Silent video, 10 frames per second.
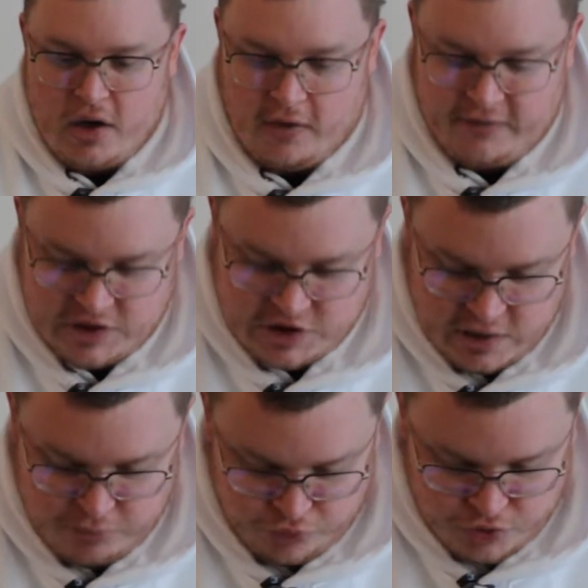En fait,
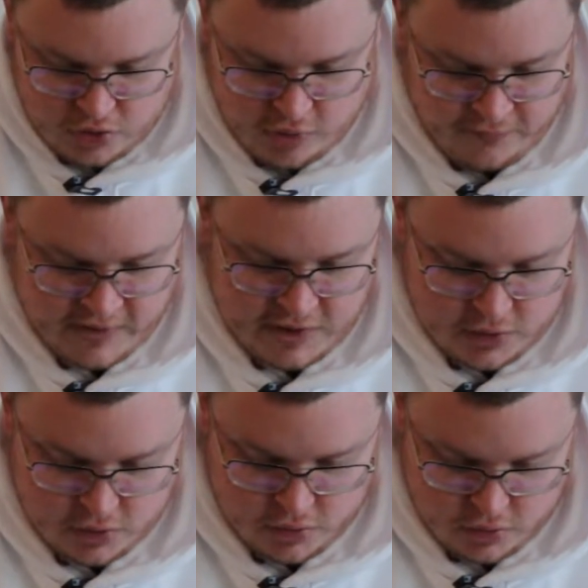j'ai plusieurs
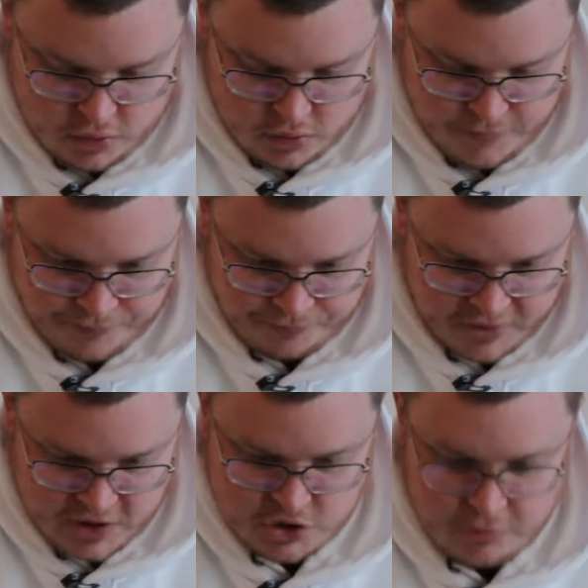coffrets euh,
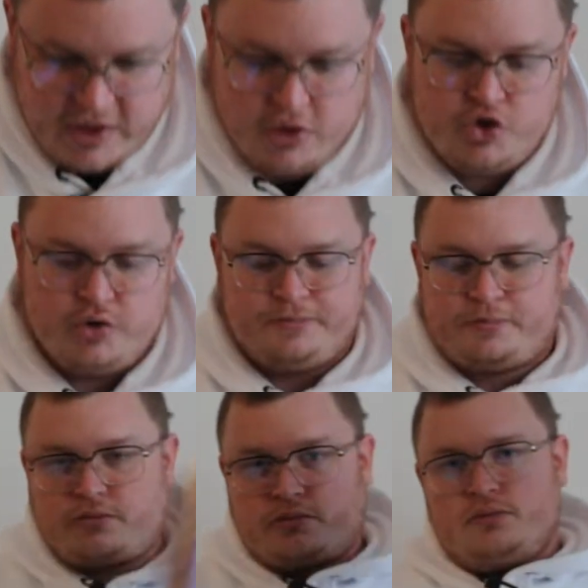Légendes Légende brillante.
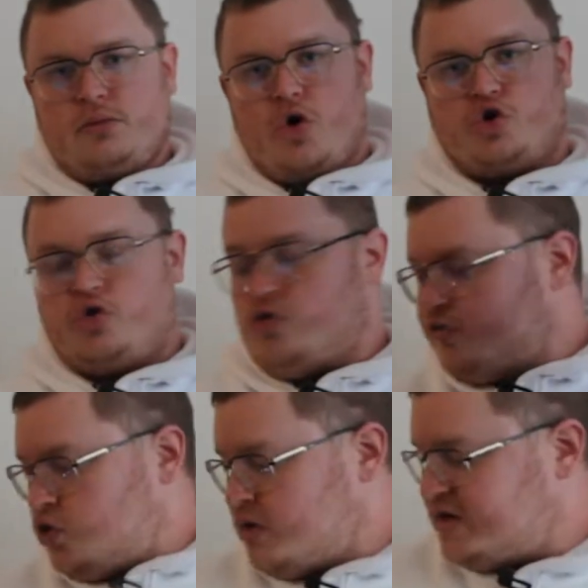Aujourd'hui, on
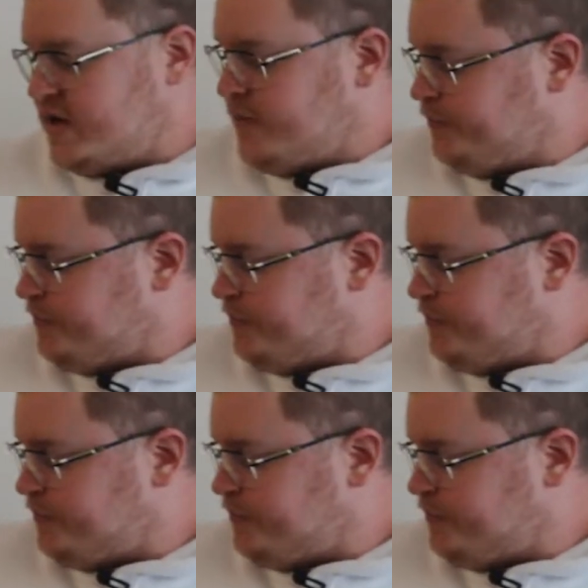ouvre celui-ci.